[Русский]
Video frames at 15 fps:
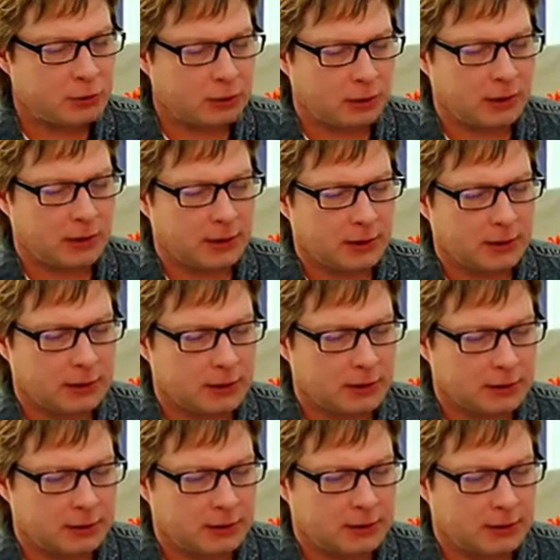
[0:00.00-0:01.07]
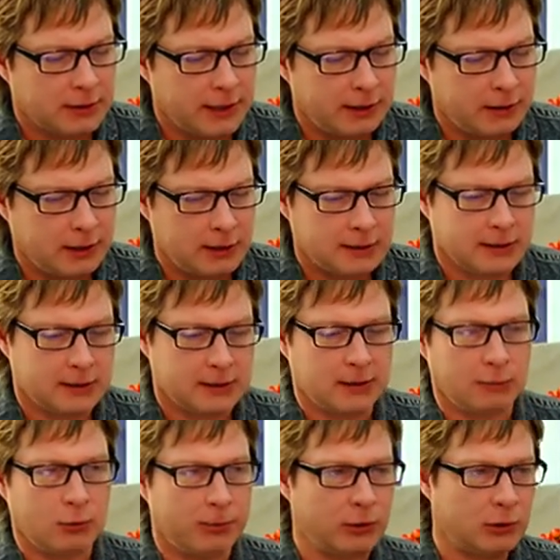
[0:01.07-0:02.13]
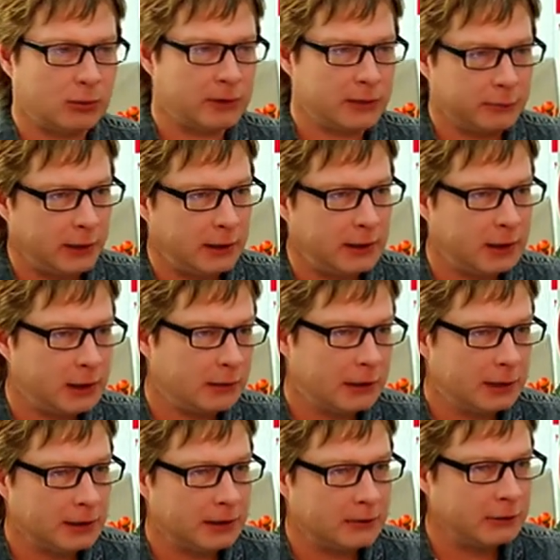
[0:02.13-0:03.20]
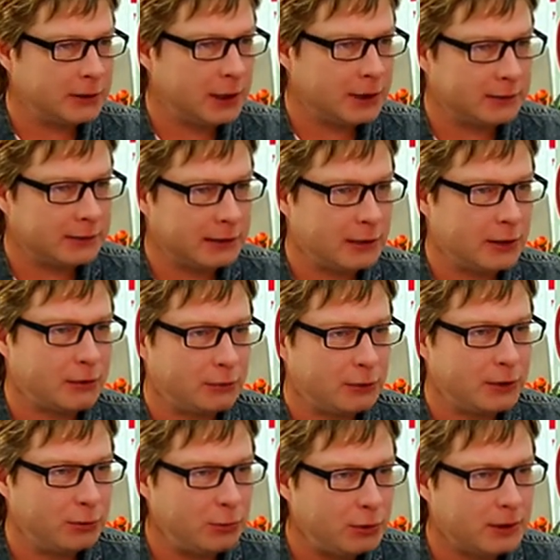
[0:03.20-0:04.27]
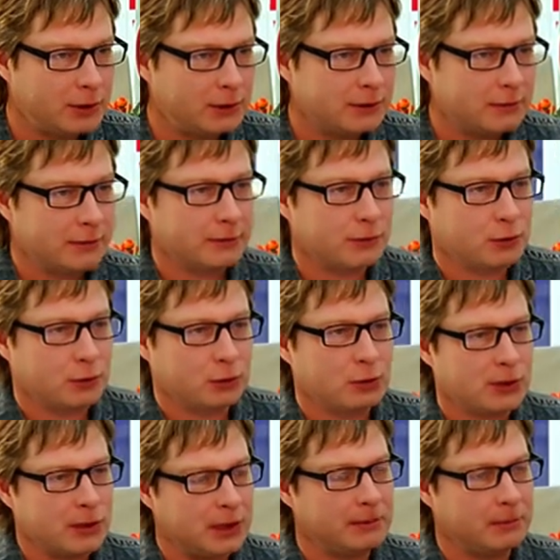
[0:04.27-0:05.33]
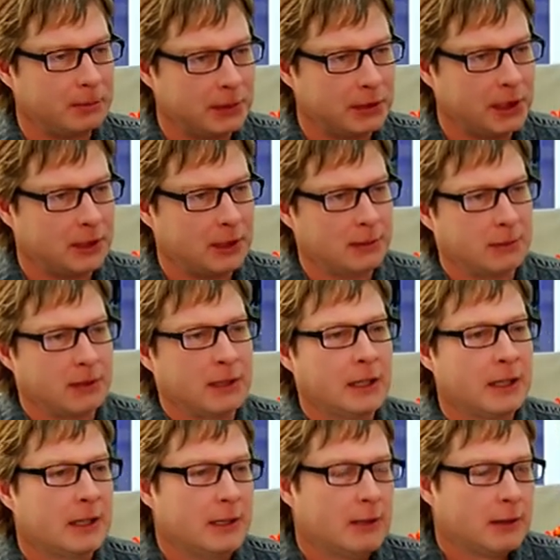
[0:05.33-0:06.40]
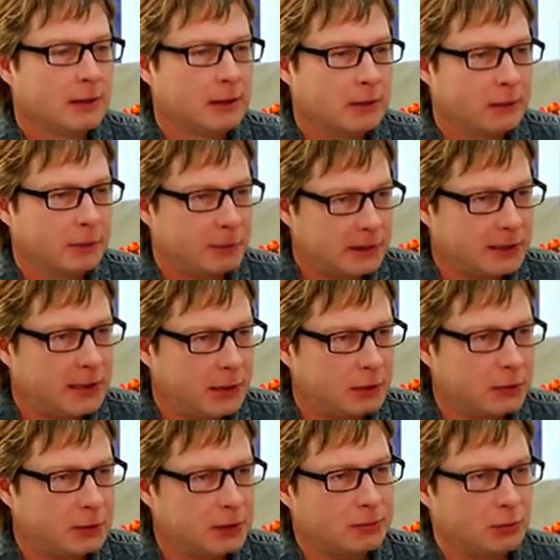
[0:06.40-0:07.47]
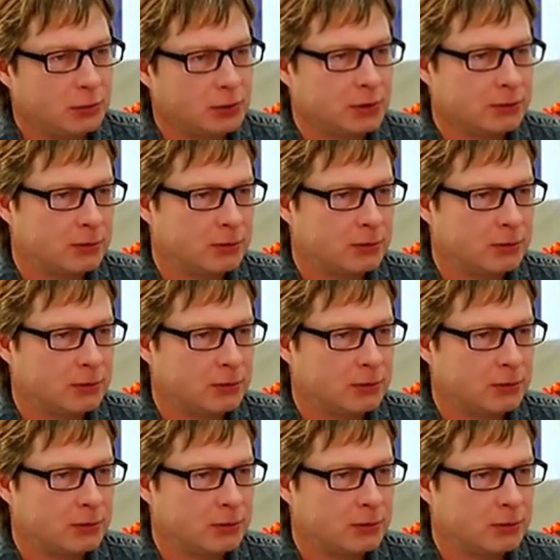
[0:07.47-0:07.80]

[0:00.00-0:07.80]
что э, Карелгаз за собой потом асфальтировать и высаживать траву не будет. Что с этими площадками в последующем может